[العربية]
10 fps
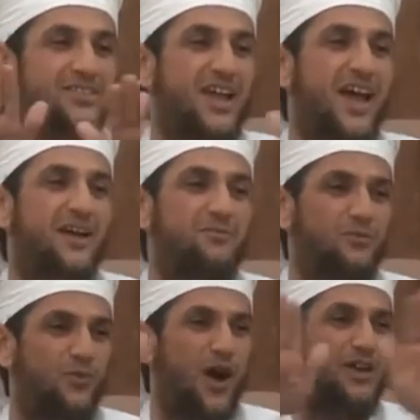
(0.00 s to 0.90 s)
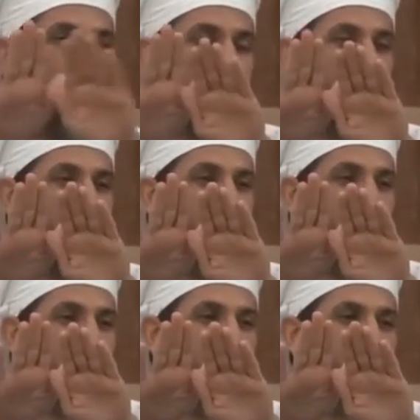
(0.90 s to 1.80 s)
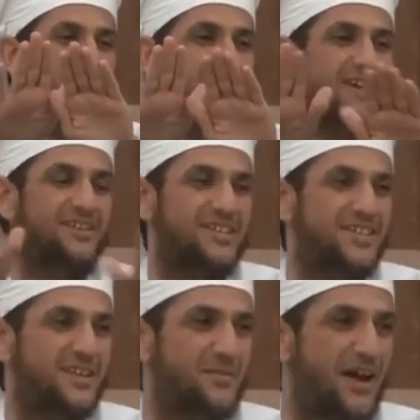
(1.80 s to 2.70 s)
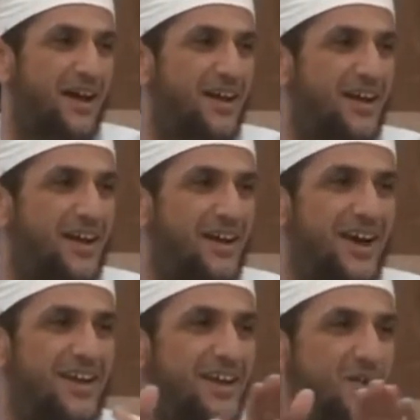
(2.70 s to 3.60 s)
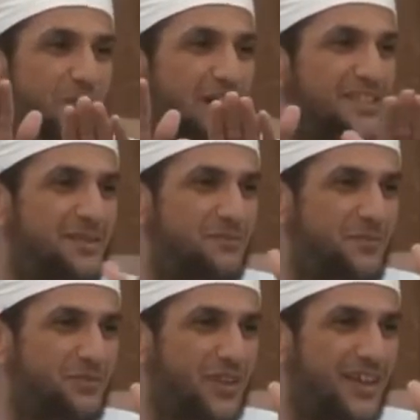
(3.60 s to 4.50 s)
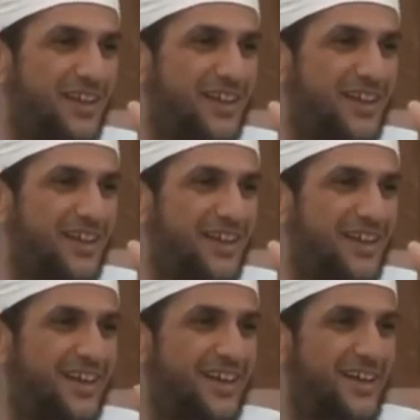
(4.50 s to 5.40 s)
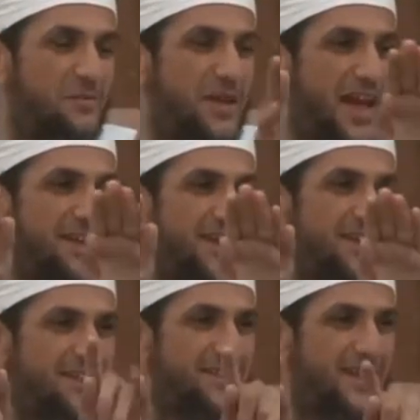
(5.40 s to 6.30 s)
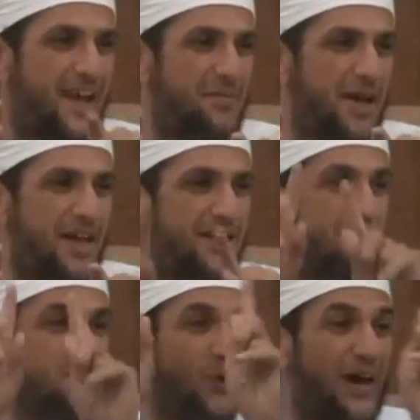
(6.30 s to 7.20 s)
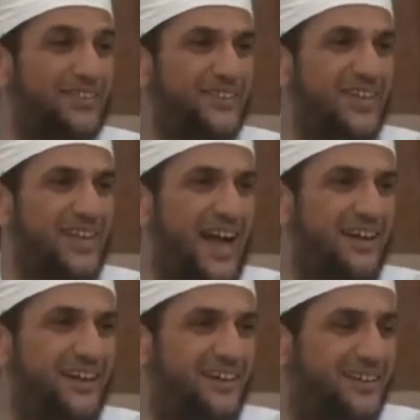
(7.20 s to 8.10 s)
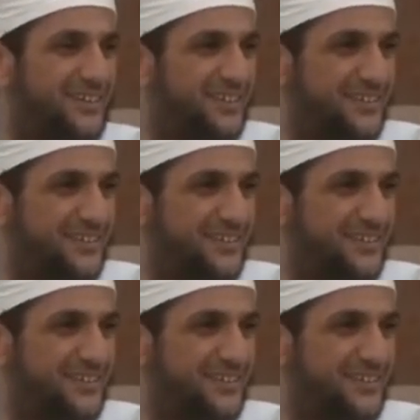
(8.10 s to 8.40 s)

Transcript: التام وان نسلم لذلك تسليما قال لهم عجيب بان الاسلام لم يعطل العقل